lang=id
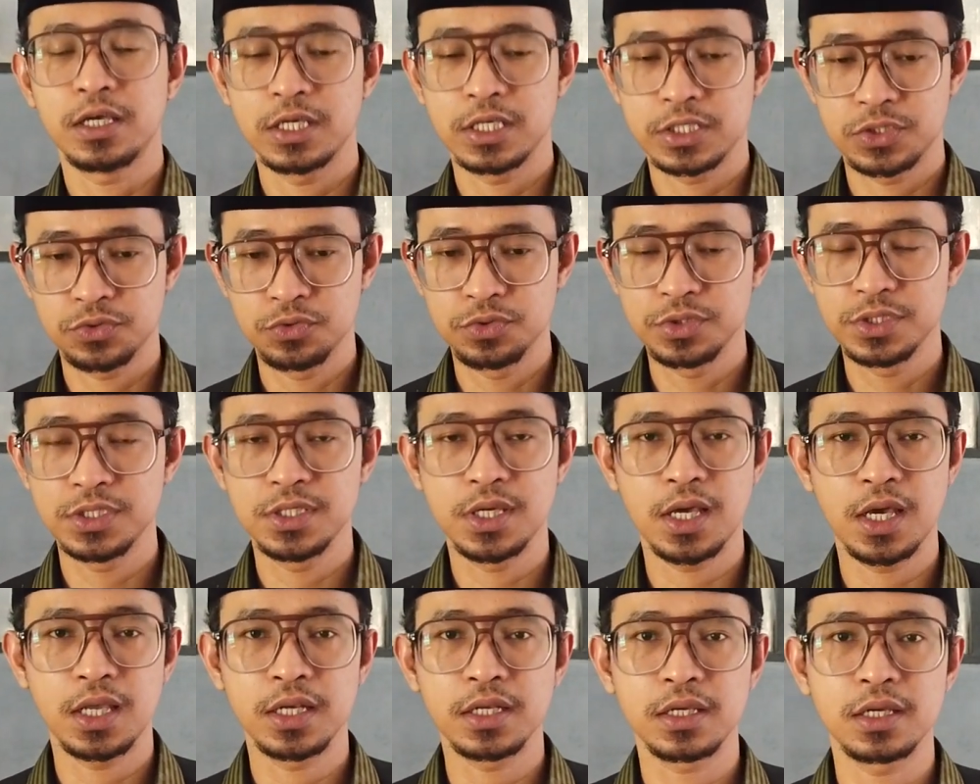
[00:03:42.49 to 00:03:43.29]

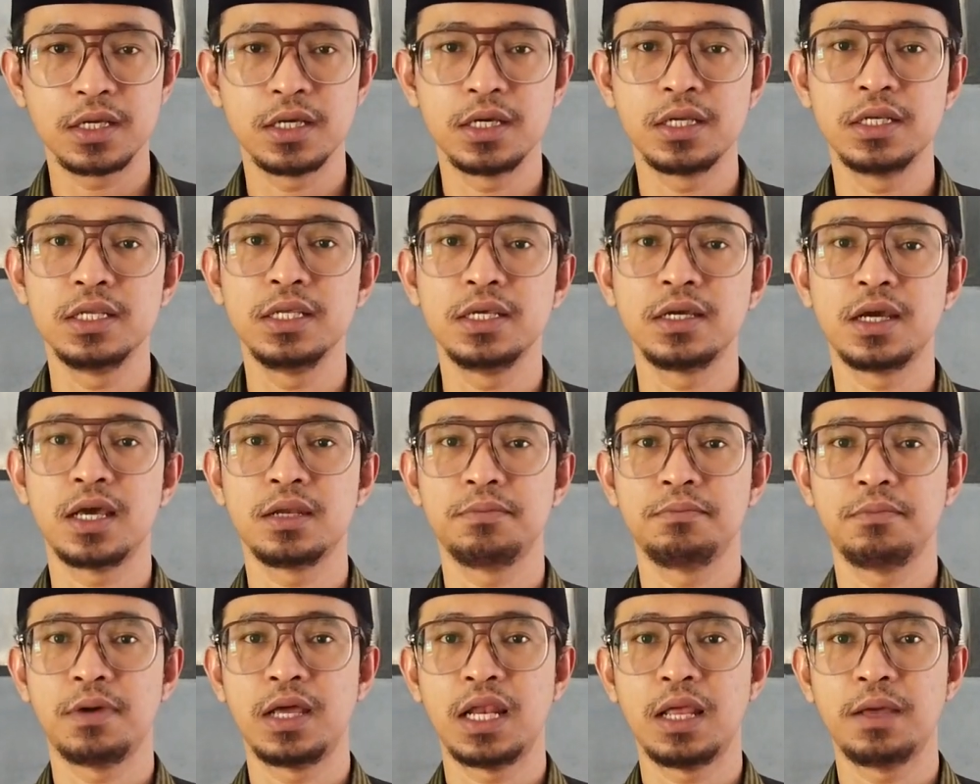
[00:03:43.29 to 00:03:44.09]
kesunyian,
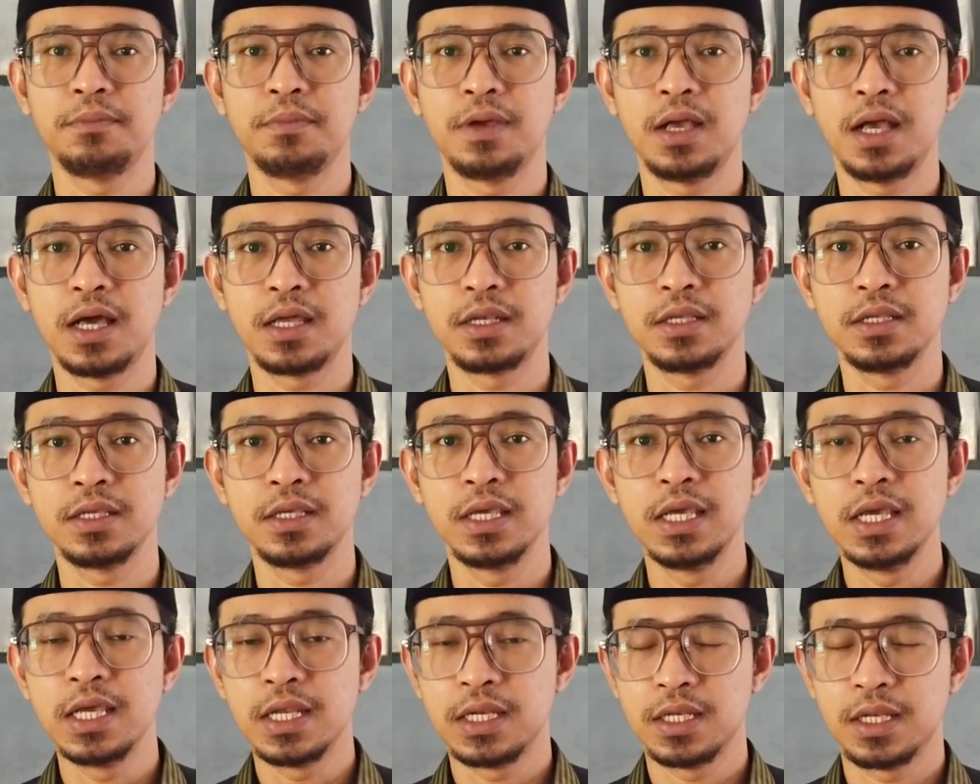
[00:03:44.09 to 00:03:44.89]
keheningan malam
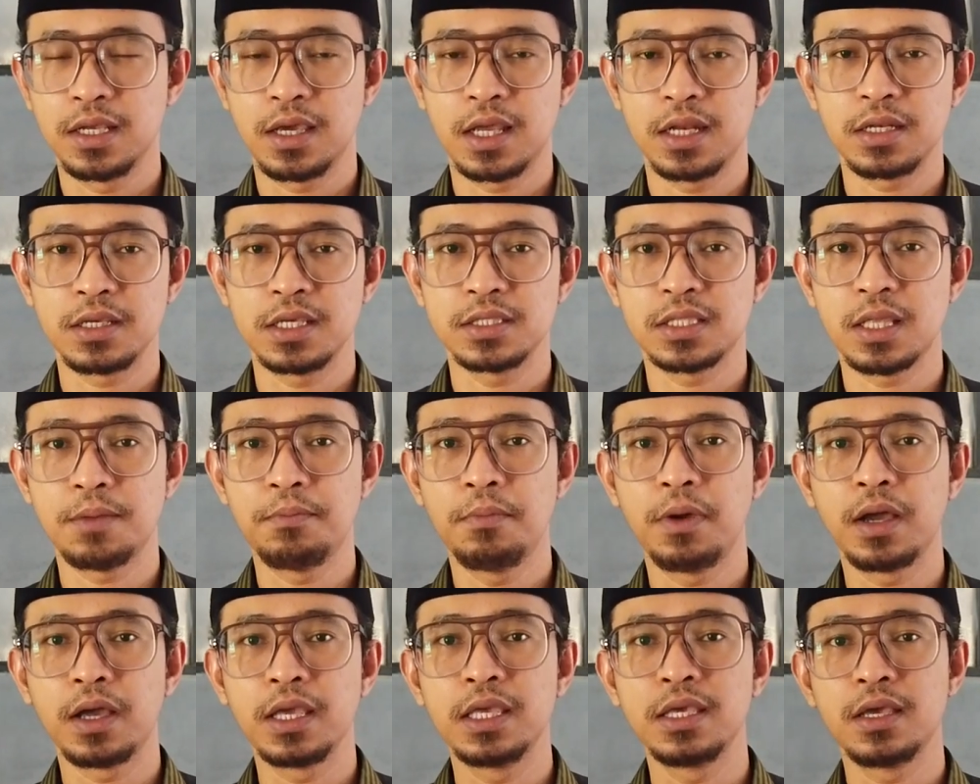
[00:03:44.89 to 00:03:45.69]
hari dengan
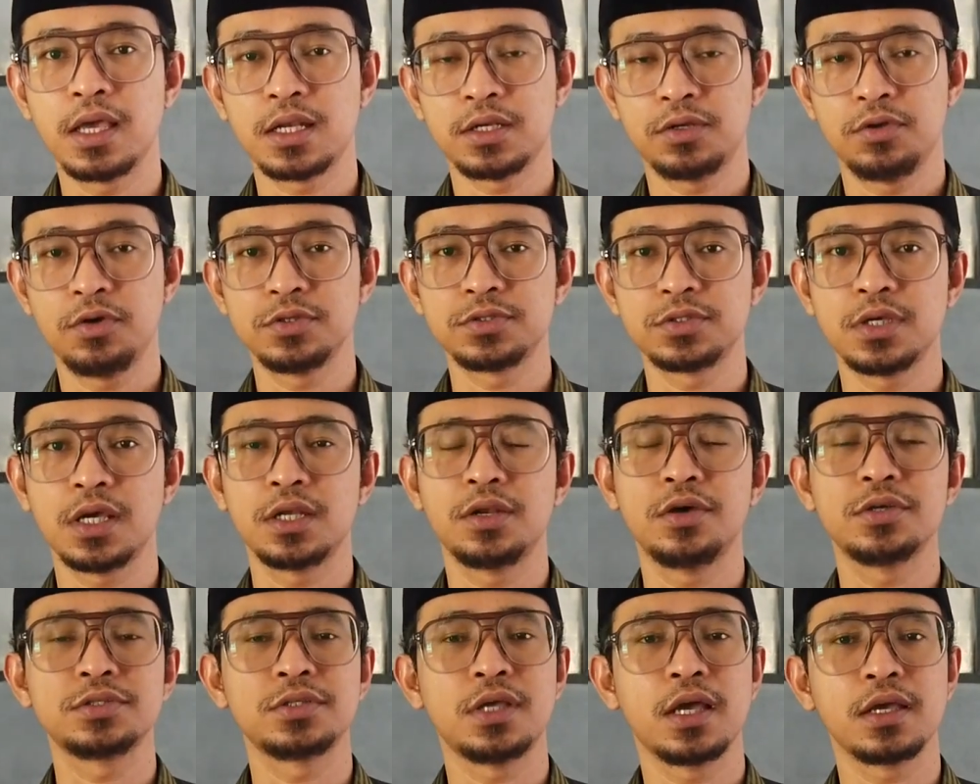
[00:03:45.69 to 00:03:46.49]
kita mengingat
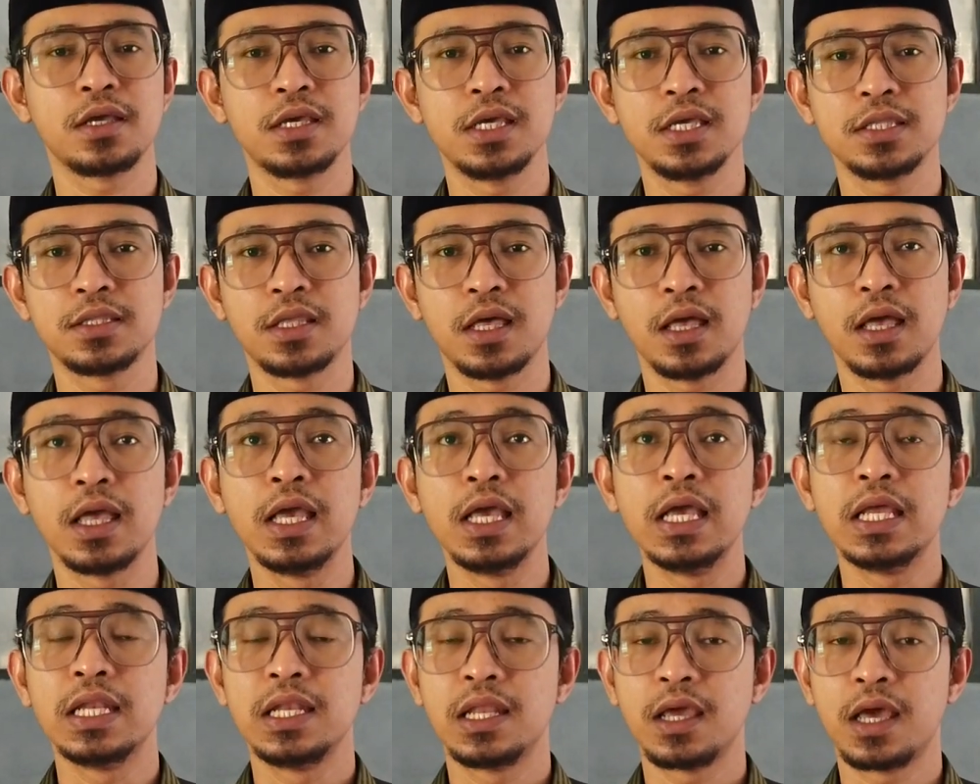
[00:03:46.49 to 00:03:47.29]
dosa-dosa
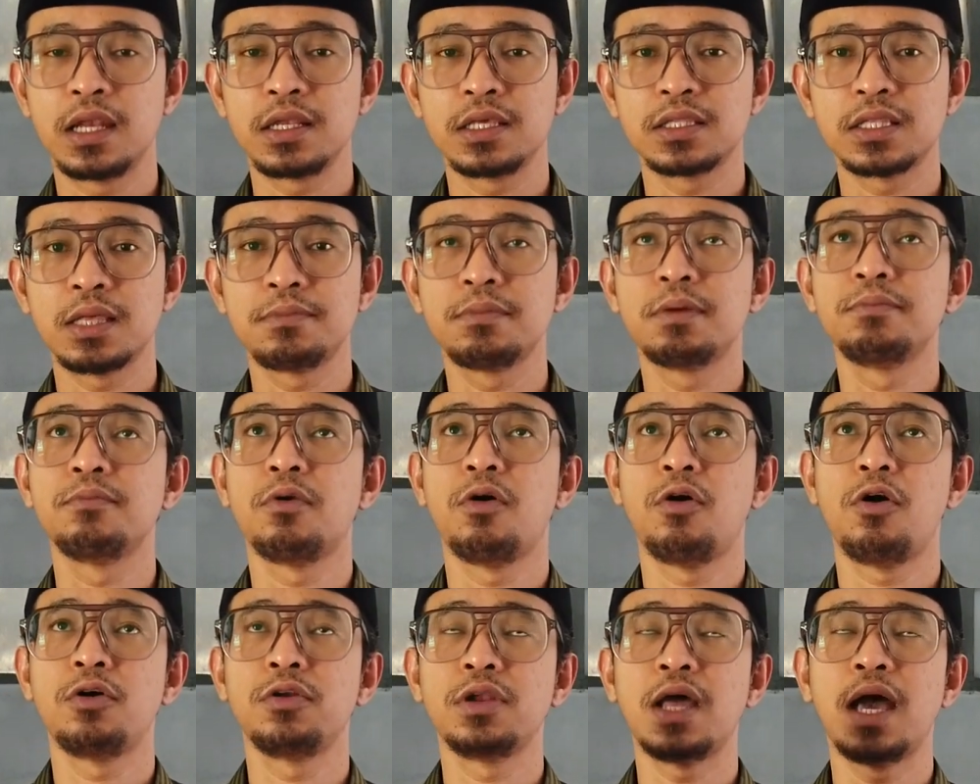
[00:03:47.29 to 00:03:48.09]
kita, dengan kita
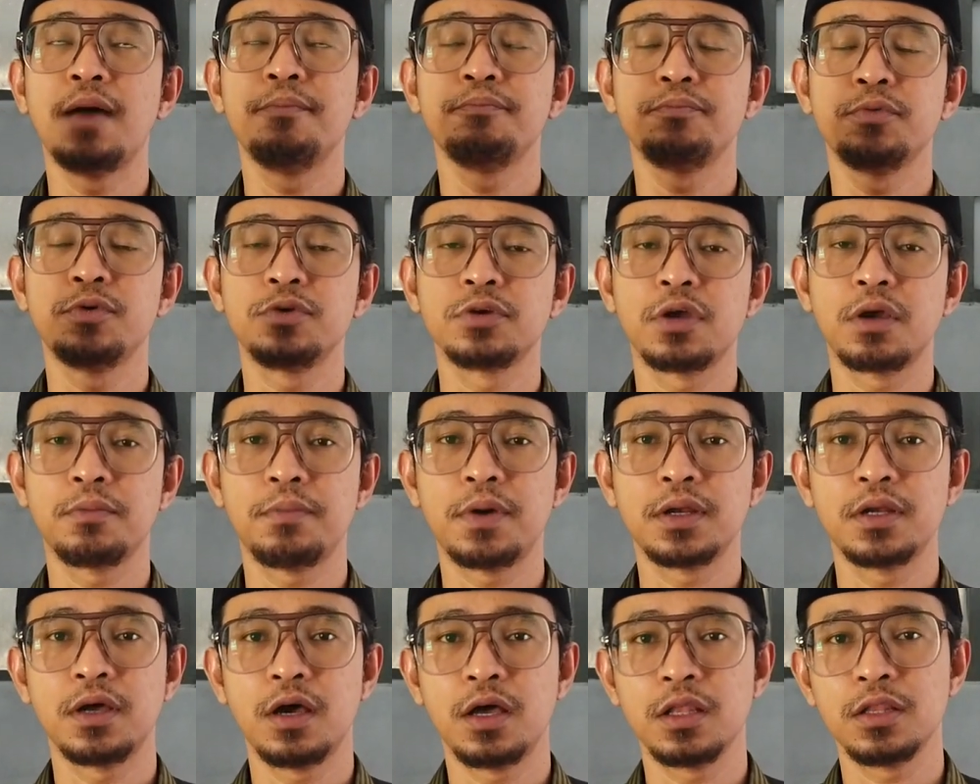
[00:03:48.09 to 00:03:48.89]
memohon ampun
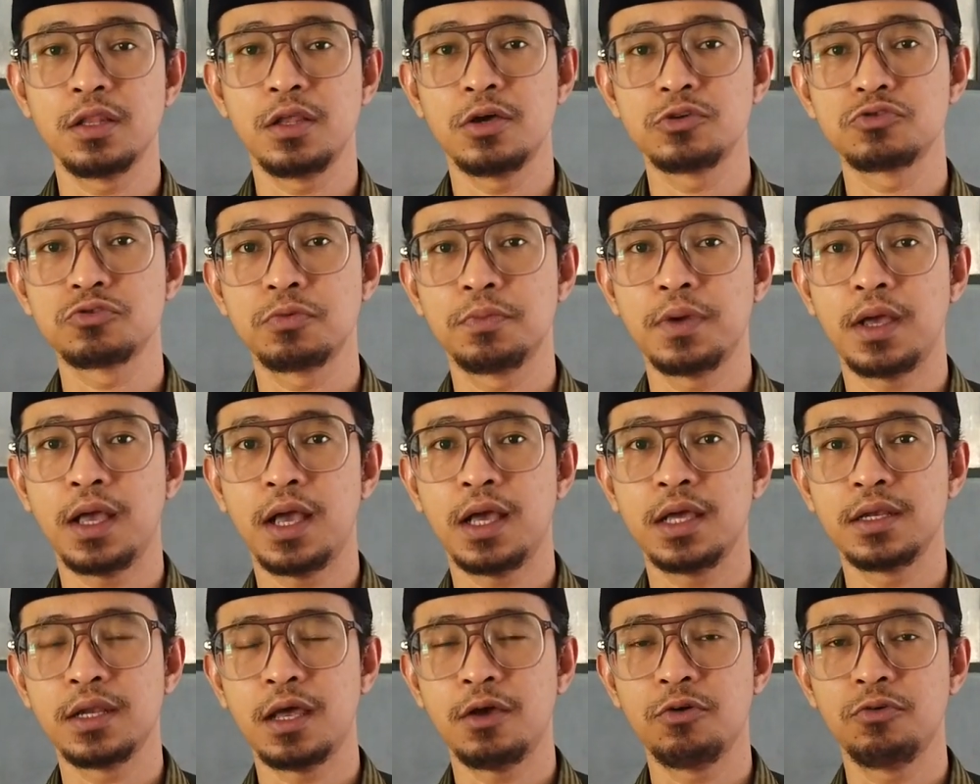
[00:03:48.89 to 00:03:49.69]
kepada Allah
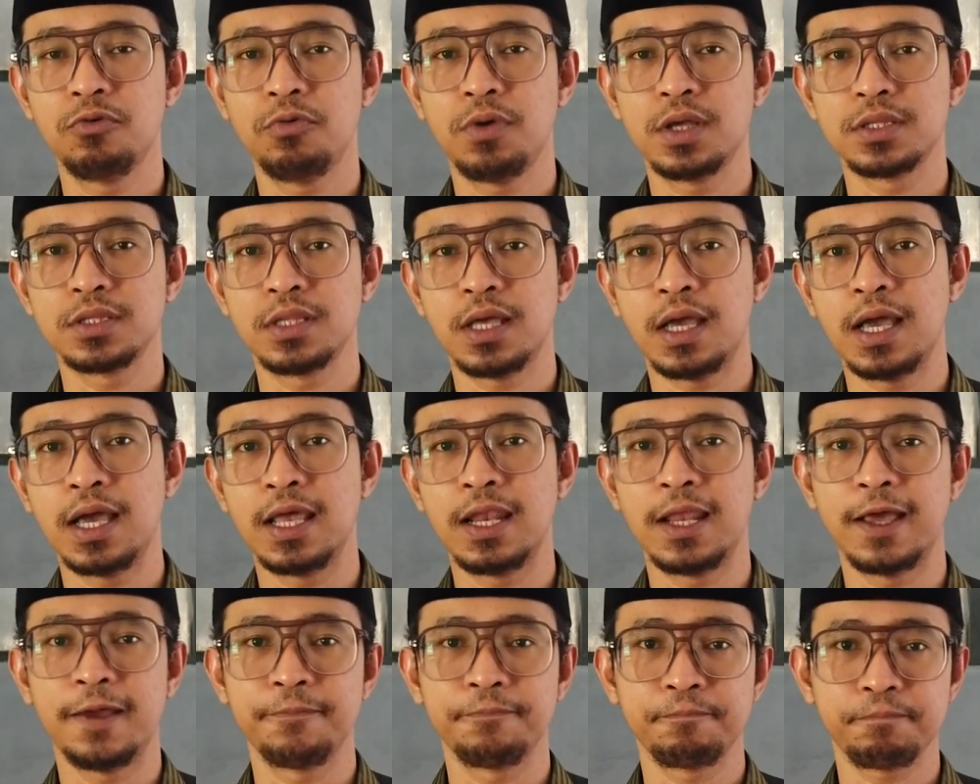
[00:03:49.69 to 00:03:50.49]
Subhanahu wa
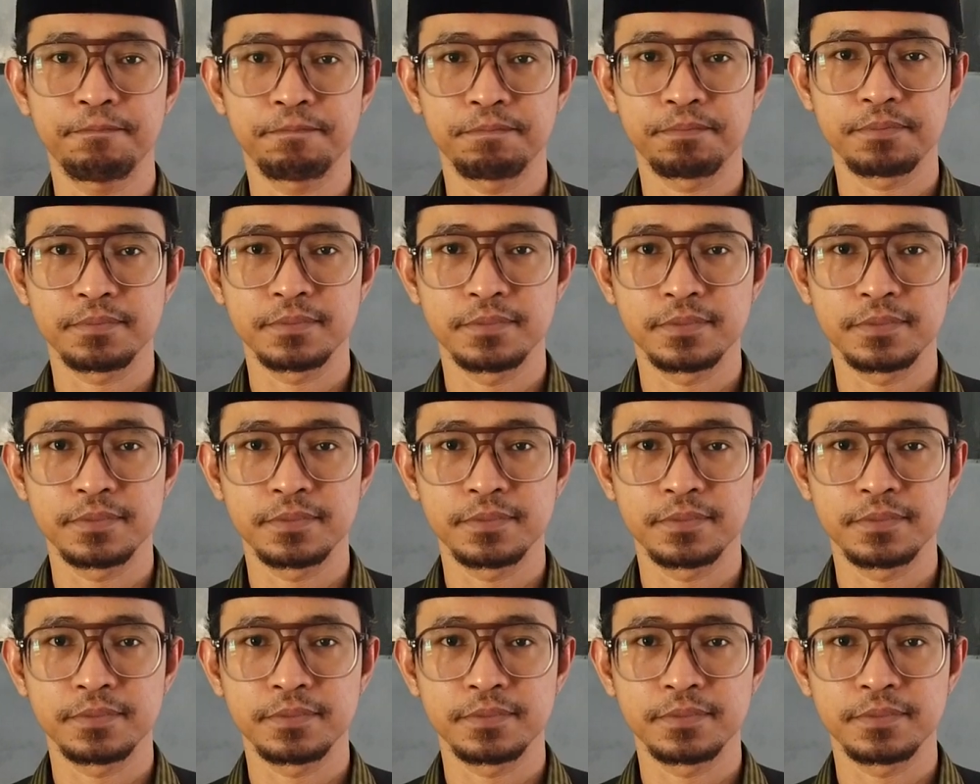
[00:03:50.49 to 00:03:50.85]
taala,